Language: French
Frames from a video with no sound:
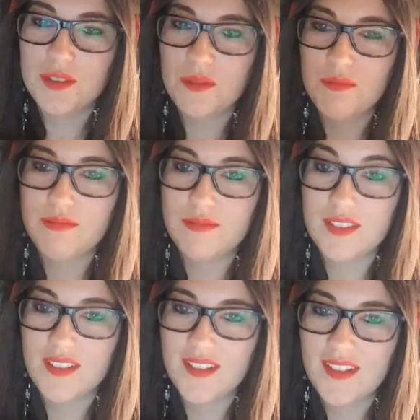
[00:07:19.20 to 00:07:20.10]
Donc,
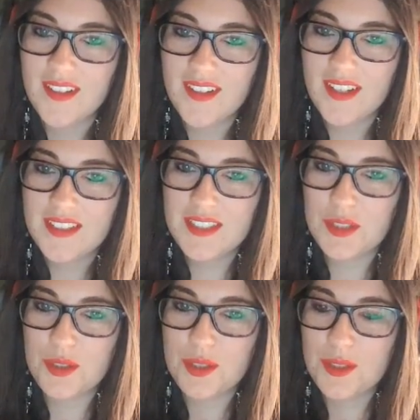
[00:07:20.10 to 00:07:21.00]
c'est
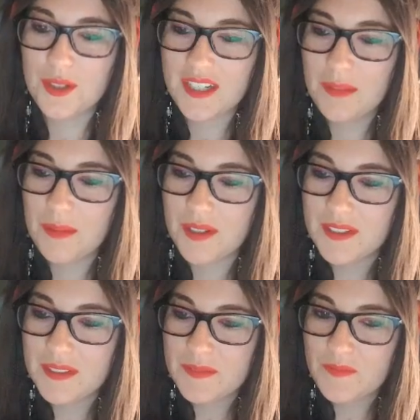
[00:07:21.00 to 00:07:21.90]
juste
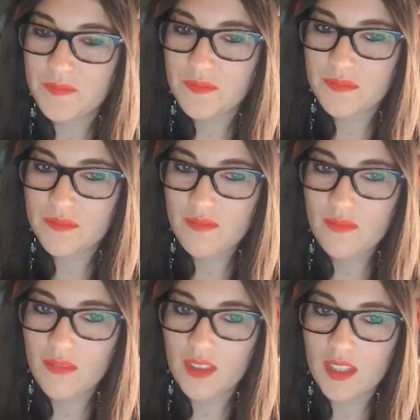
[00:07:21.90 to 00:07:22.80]
horrible.
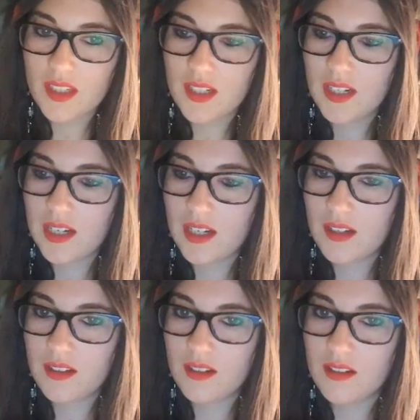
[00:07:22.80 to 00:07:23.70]

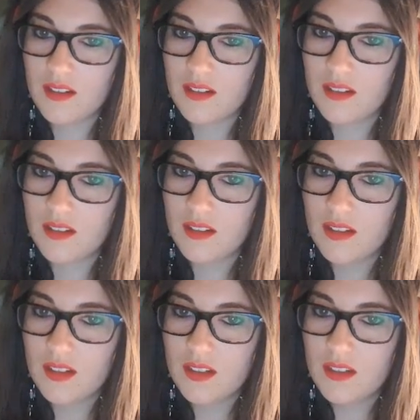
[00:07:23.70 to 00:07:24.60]
Là, euh,
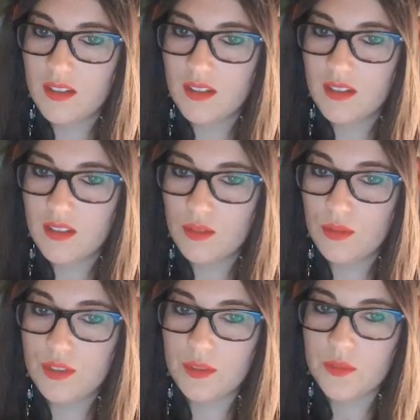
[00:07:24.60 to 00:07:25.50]

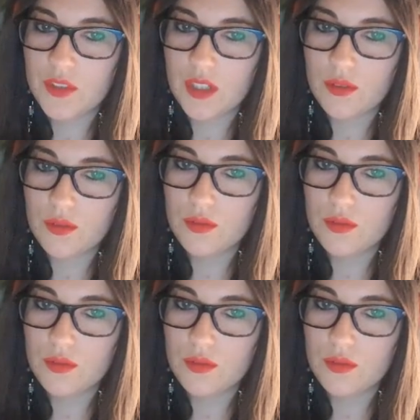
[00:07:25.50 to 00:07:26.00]
Lui, il va mourir